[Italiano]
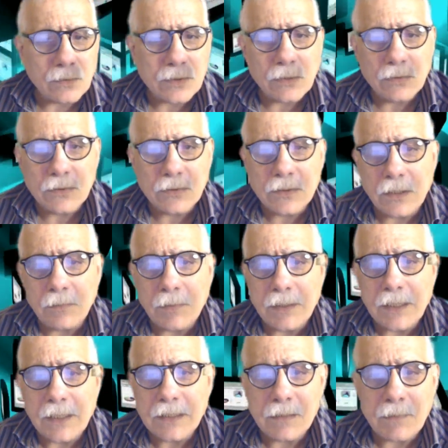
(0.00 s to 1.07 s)
Croce Rossa
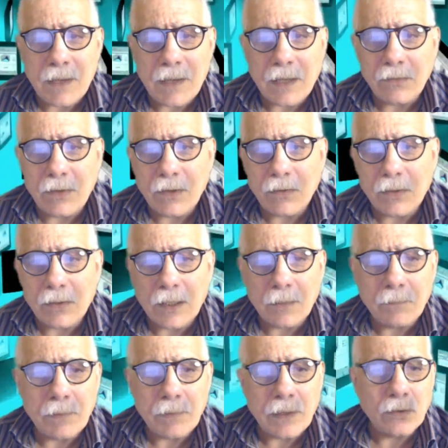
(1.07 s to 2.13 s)
libanese mancano ancora
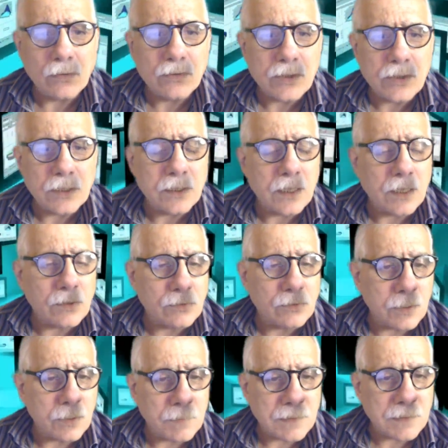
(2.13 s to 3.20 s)
all'appello un centinaio
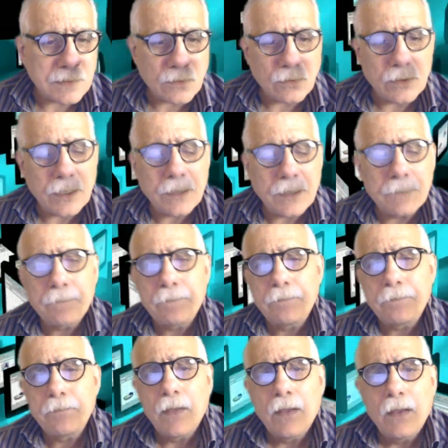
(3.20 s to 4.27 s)
di persone.
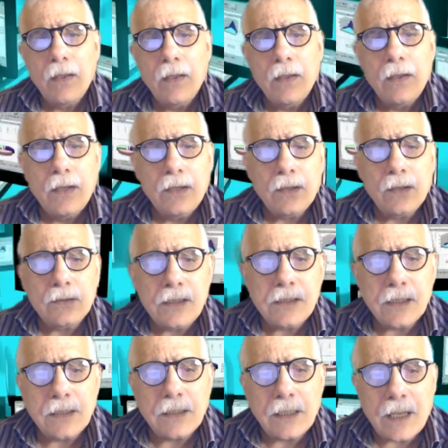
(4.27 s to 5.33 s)

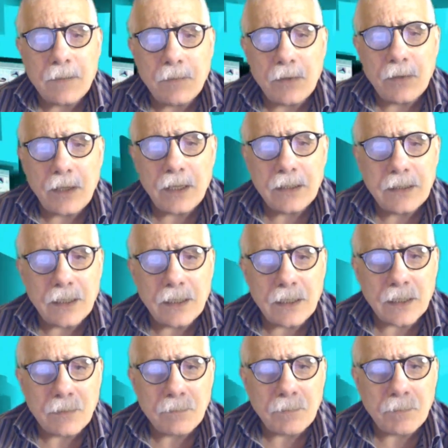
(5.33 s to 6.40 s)
Notizie da Napoli e dalla